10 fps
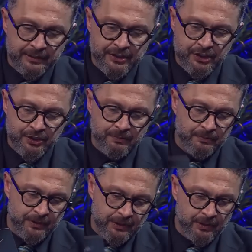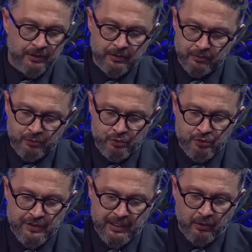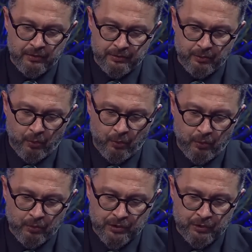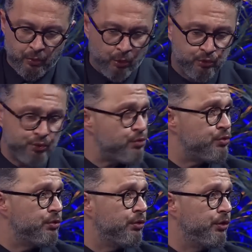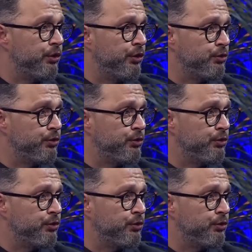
Enis'cim e, yüzde e, otuz e,